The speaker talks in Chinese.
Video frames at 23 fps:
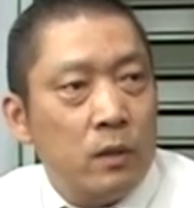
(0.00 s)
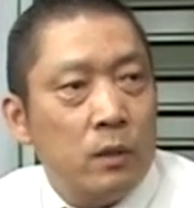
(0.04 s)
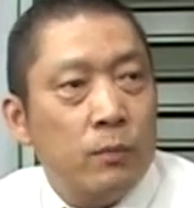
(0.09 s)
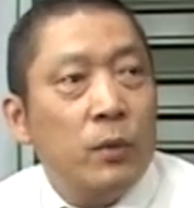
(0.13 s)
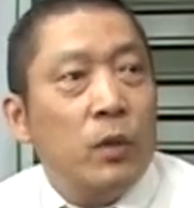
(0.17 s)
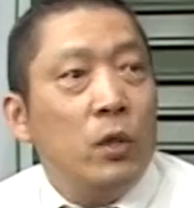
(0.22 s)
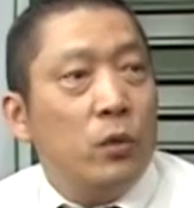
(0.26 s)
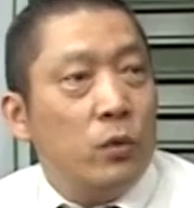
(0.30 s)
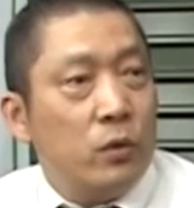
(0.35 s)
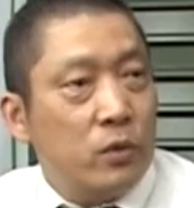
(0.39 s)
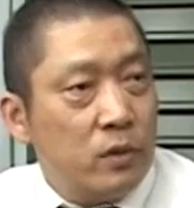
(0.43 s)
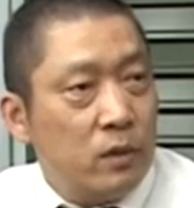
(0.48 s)
你比
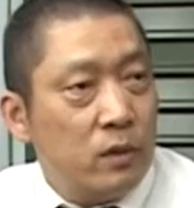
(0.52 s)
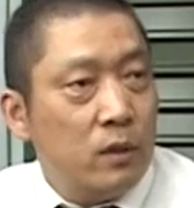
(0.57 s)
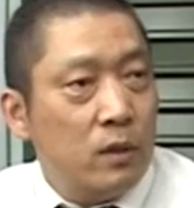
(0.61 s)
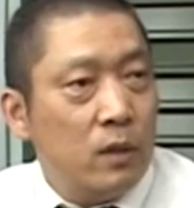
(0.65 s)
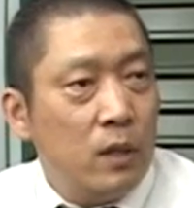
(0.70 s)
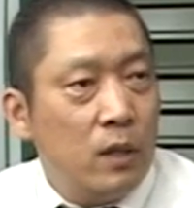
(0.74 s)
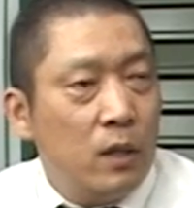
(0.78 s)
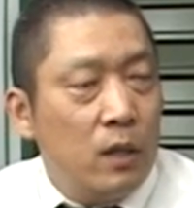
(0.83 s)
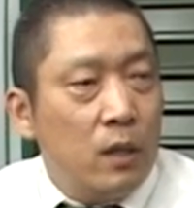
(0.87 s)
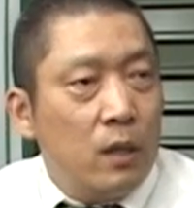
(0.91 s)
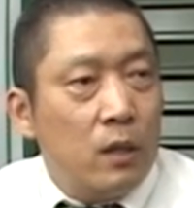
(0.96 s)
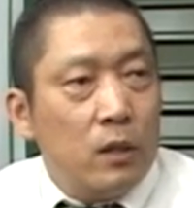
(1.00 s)
如
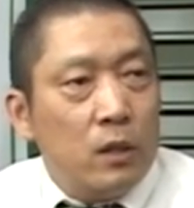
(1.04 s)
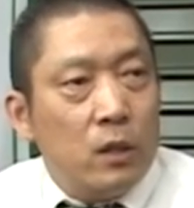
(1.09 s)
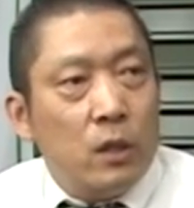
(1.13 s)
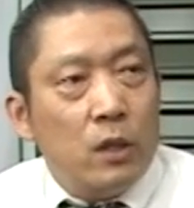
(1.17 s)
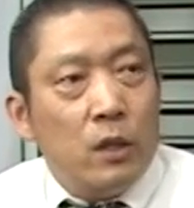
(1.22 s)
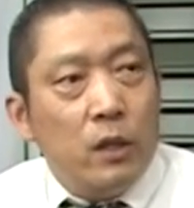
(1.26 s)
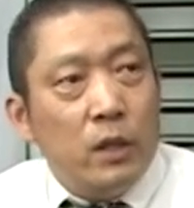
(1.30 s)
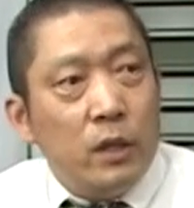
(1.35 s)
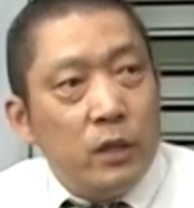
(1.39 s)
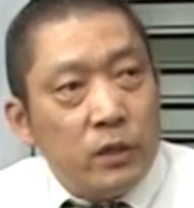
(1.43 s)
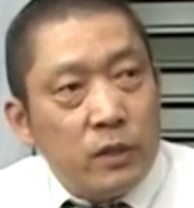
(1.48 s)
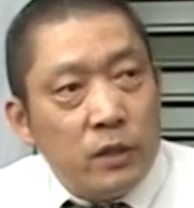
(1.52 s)
64，
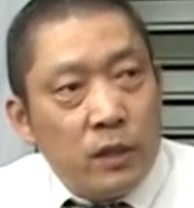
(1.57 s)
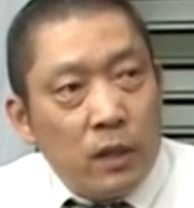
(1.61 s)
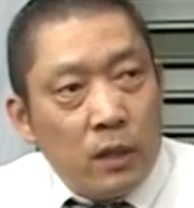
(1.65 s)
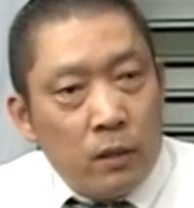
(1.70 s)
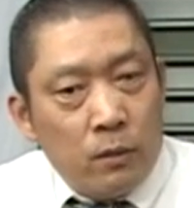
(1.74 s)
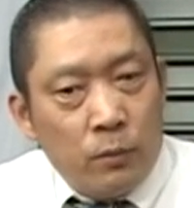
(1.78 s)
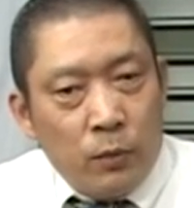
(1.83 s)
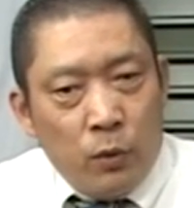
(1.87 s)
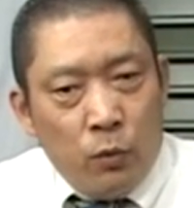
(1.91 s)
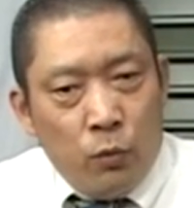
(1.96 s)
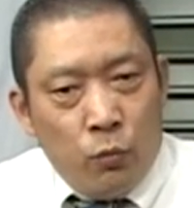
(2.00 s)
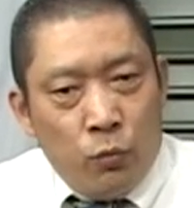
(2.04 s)
历史
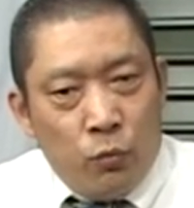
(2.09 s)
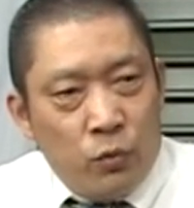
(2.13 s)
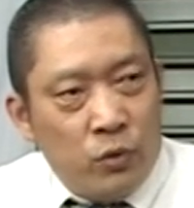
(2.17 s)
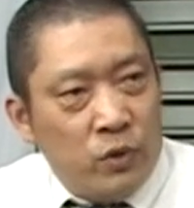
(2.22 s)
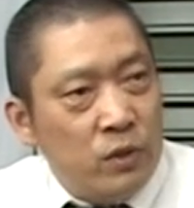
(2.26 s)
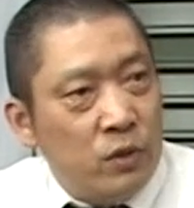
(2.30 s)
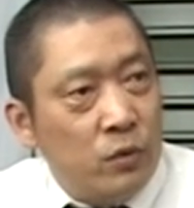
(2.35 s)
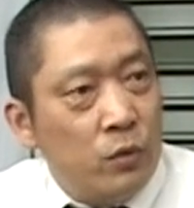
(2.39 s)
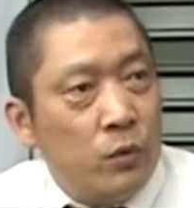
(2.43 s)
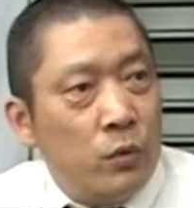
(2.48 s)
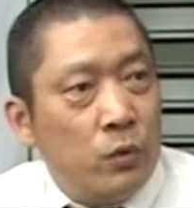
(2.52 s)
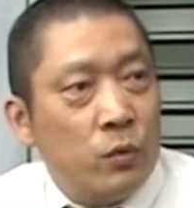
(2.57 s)
上比如
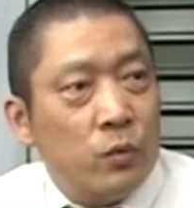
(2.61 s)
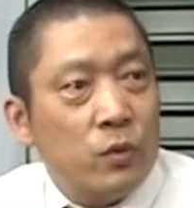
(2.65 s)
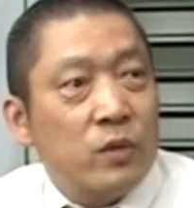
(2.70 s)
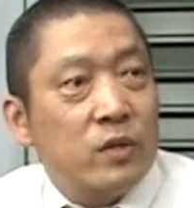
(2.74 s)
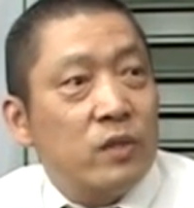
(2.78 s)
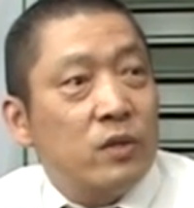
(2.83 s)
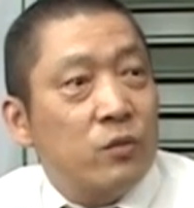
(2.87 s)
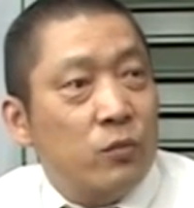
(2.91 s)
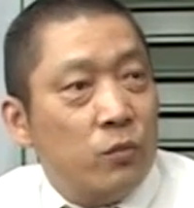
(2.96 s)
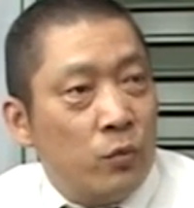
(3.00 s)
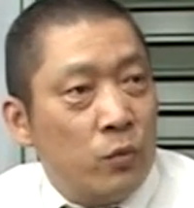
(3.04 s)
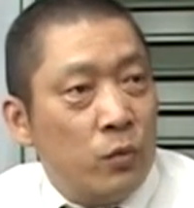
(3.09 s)
54运动、
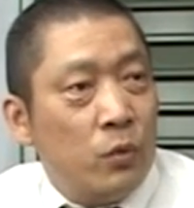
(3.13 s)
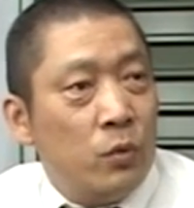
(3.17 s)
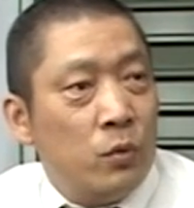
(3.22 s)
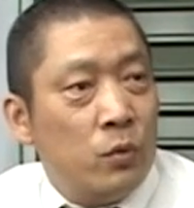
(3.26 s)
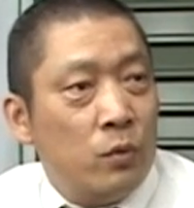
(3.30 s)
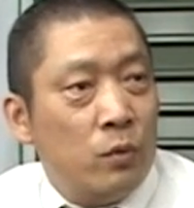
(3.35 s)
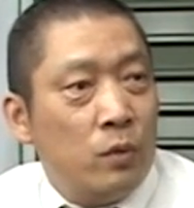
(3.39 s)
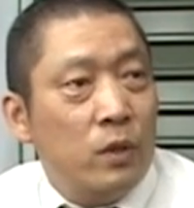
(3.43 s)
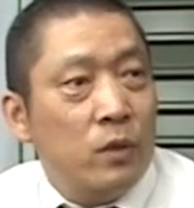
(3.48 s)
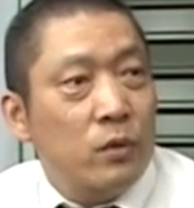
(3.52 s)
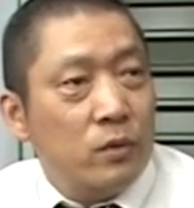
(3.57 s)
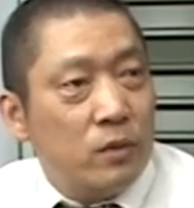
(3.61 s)
45运
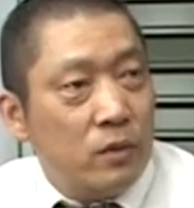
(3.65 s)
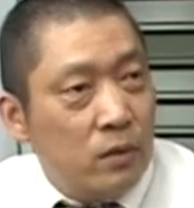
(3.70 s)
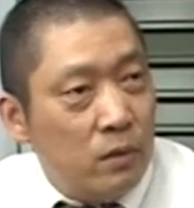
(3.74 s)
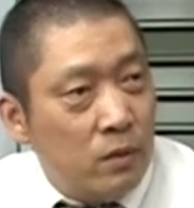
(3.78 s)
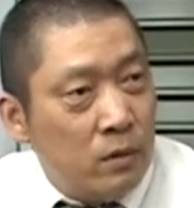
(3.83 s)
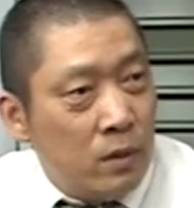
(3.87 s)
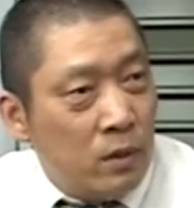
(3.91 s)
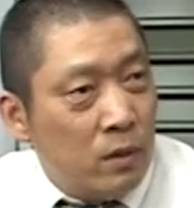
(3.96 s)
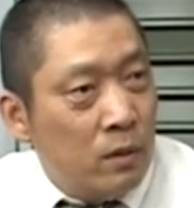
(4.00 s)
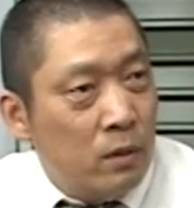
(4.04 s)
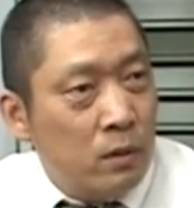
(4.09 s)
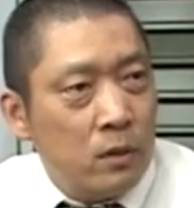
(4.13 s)
动、64
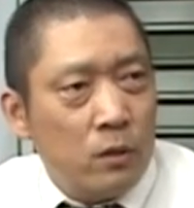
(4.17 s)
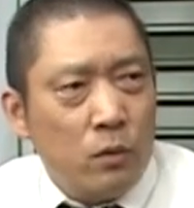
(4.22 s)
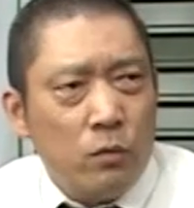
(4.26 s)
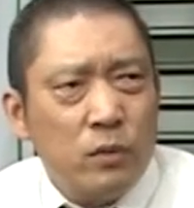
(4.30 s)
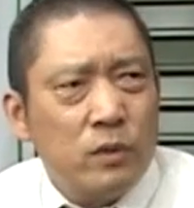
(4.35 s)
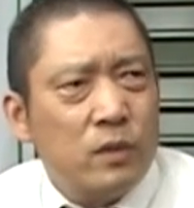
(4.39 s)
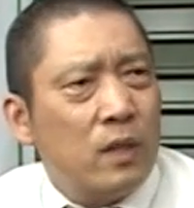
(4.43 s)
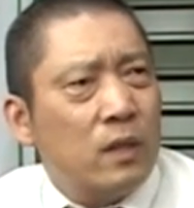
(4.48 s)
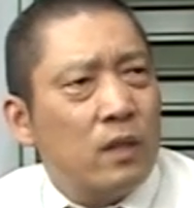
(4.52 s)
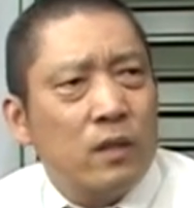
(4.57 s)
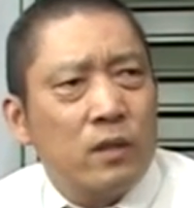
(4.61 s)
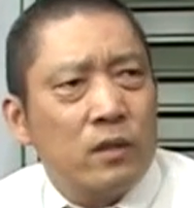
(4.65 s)
等等，都
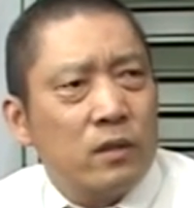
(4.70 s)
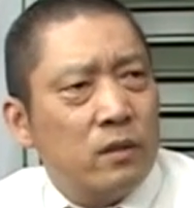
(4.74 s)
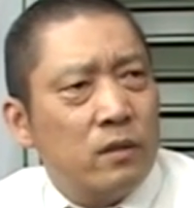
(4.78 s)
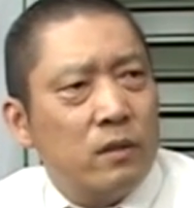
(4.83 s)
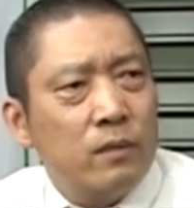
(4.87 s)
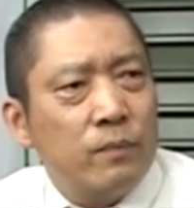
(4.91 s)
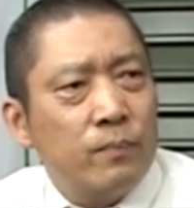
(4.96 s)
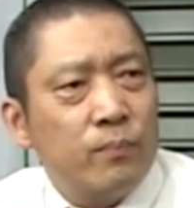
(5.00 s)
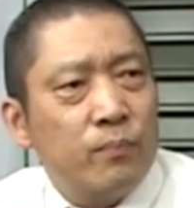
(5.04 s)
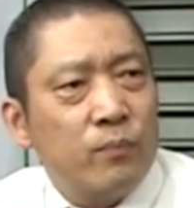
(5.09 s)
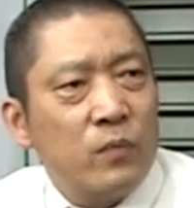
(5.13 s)
是在这个时候。